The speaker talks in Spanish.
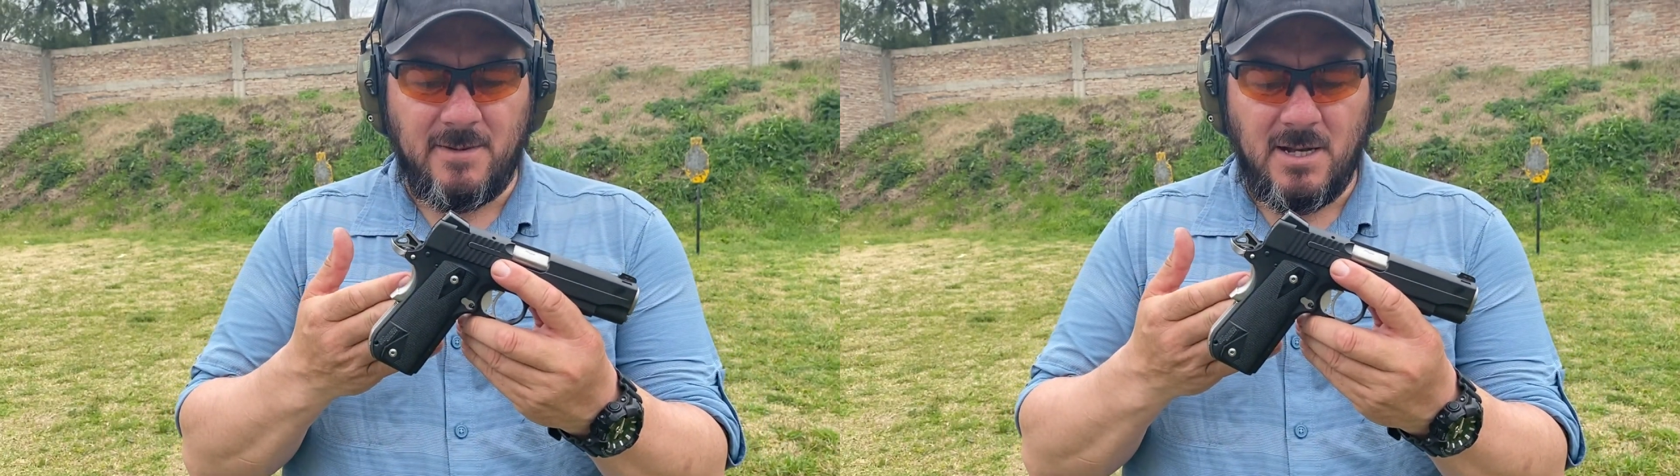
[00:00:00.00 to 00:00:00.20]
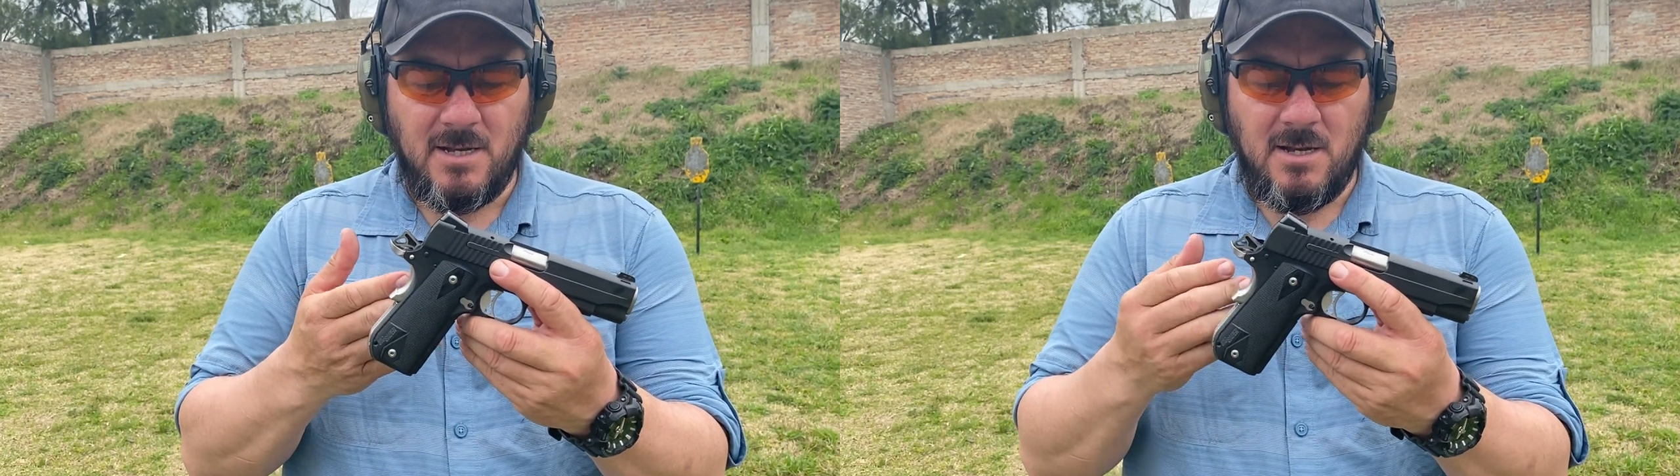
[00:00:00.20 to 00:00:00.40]

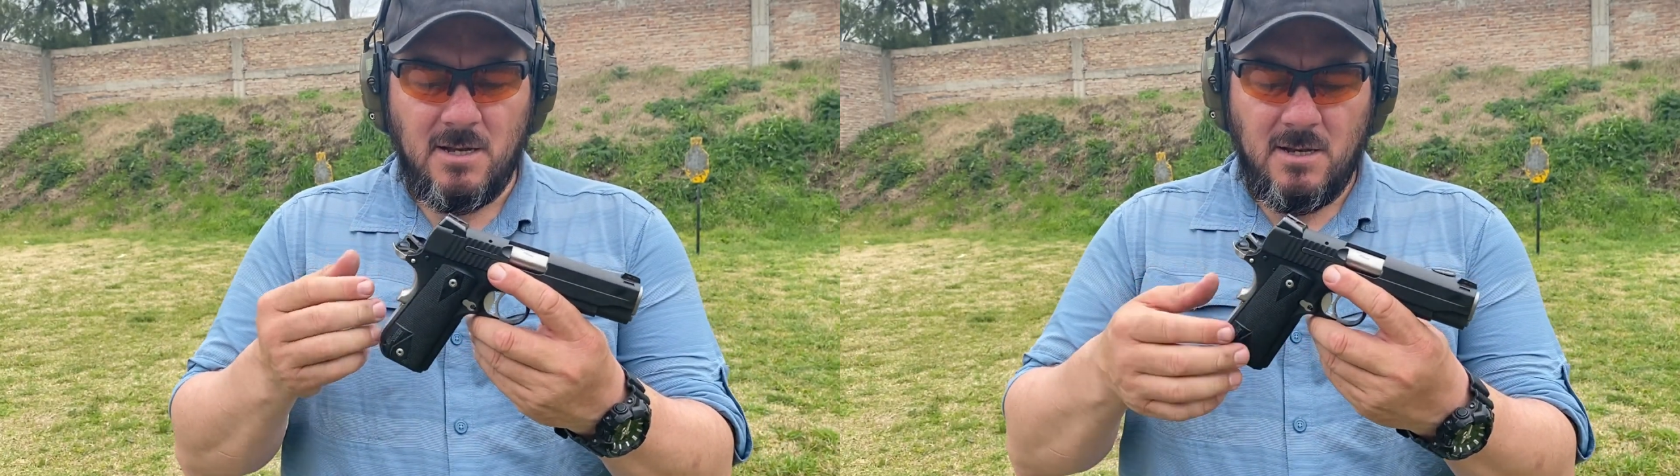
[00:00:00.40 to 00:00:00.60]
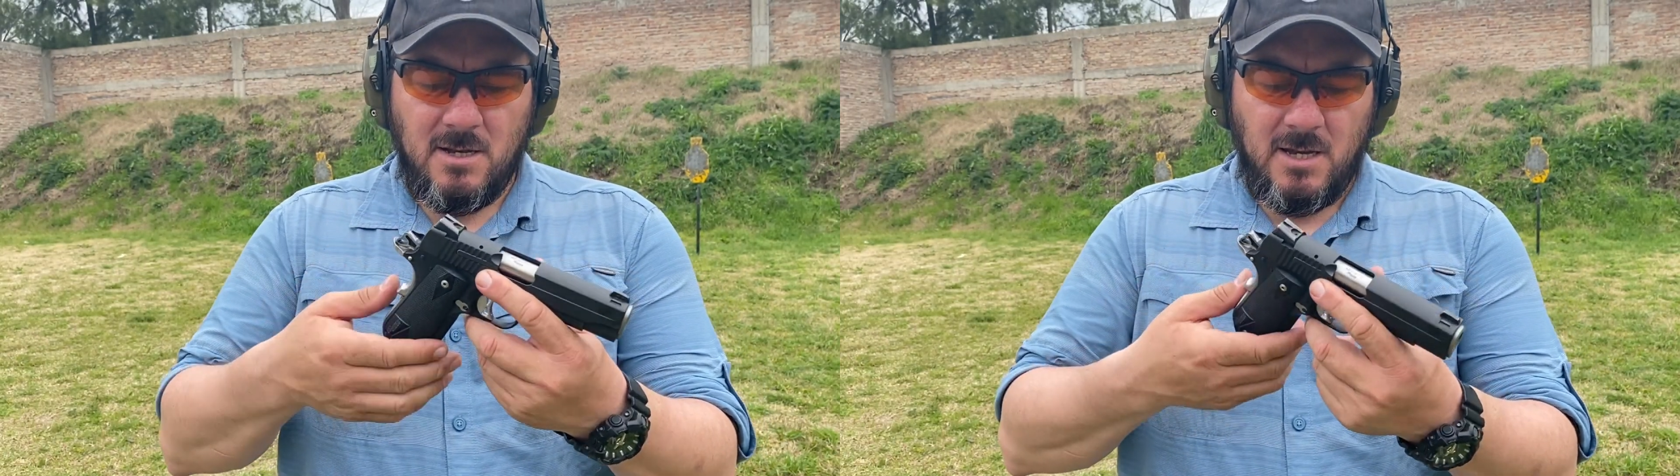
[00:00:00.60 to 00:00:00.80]
arma
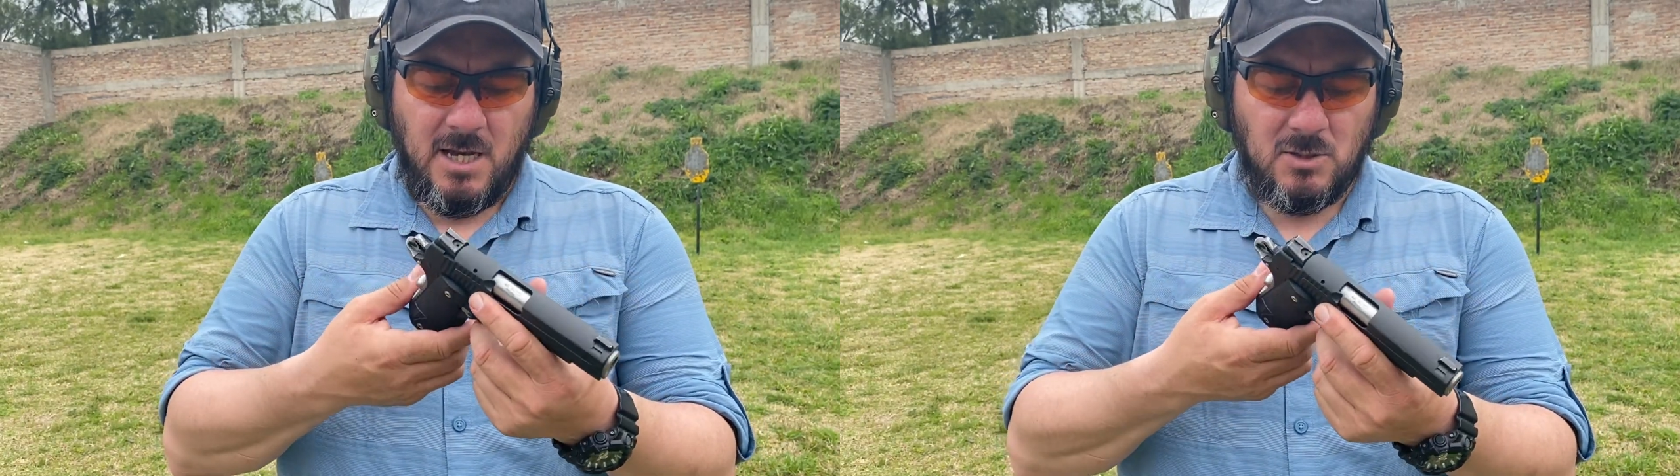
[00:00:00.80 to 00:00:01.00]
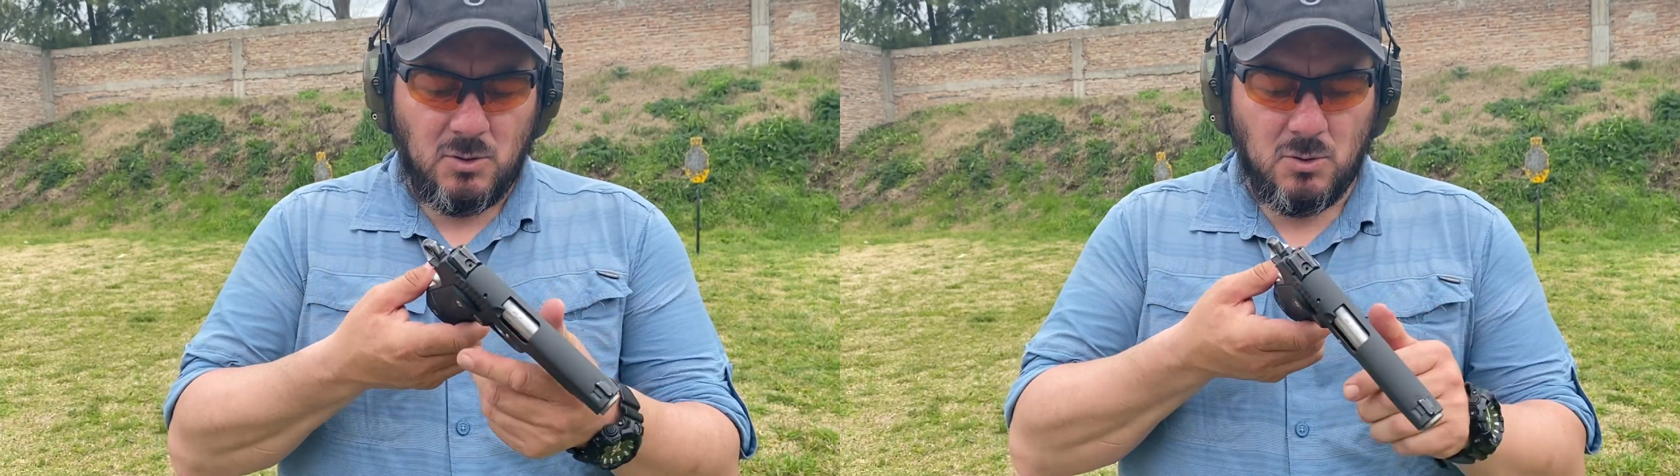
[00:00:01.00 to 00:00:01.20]

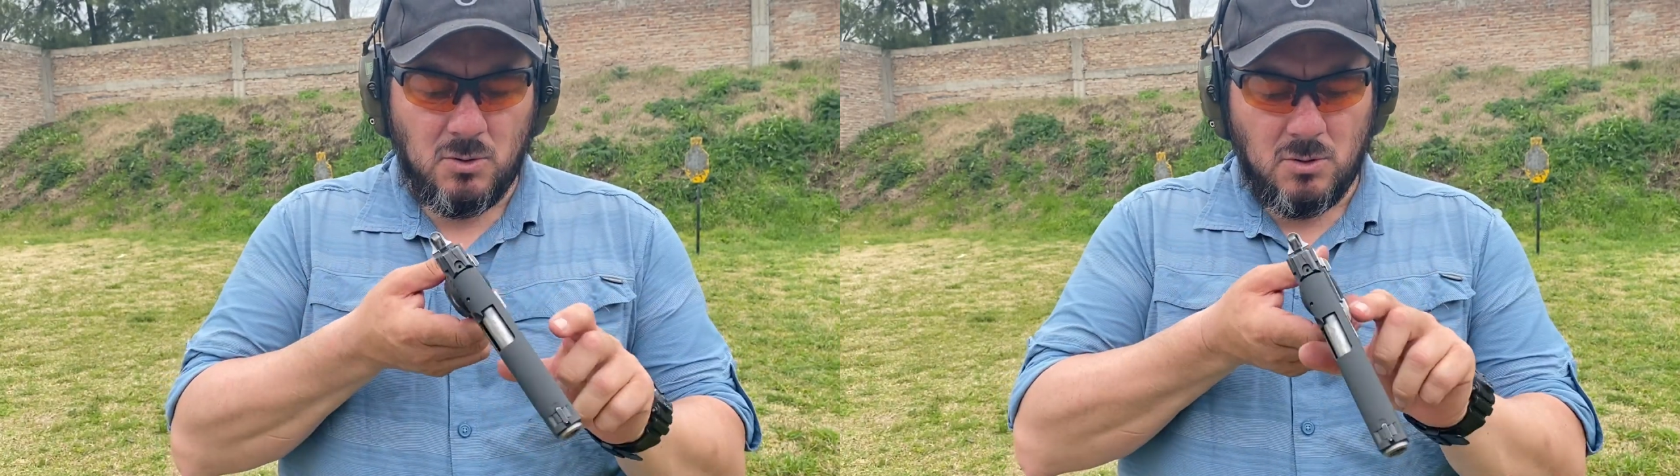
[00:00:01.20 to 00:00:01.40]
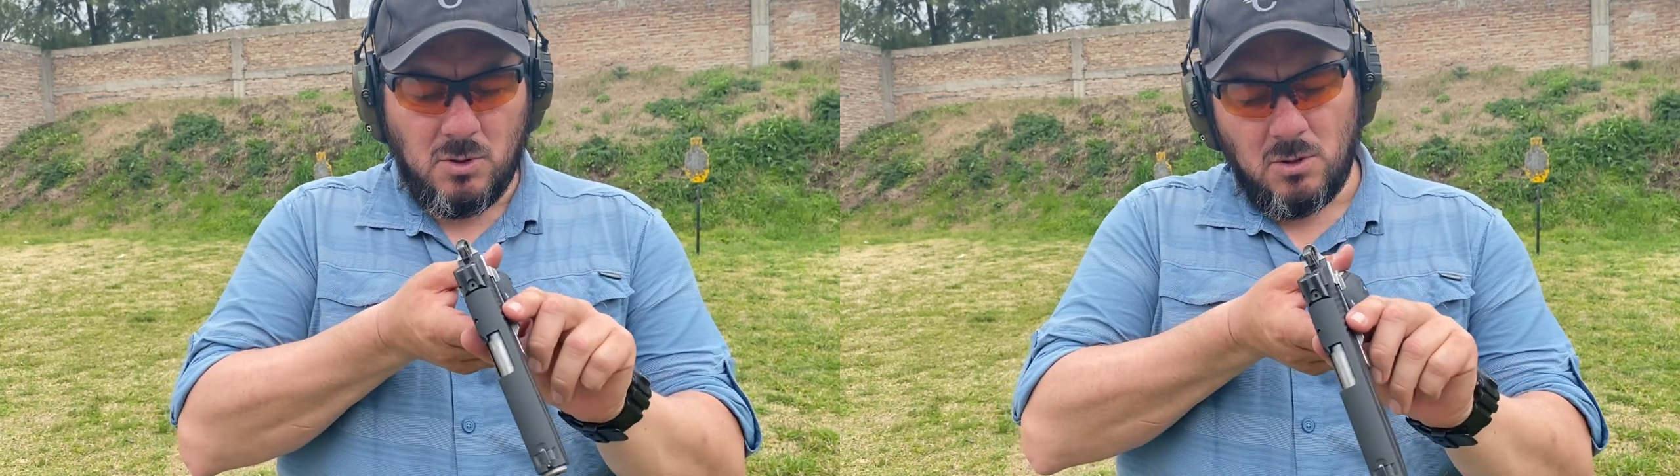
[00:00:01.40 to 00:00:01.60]
en
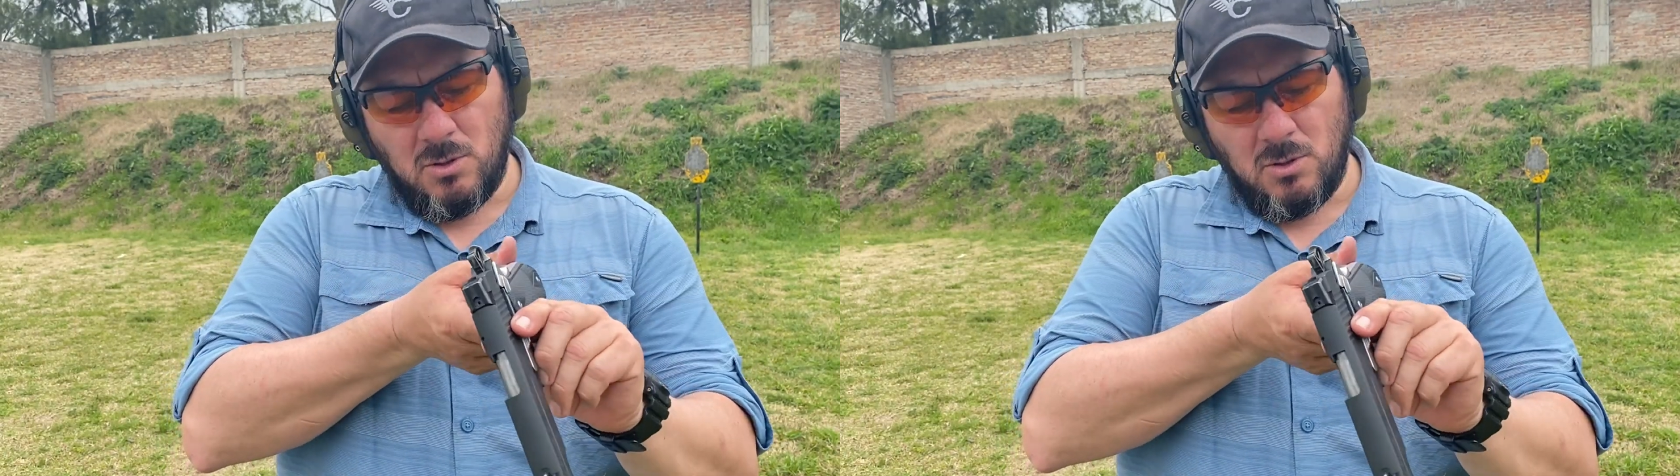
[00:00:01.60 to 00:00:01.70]
su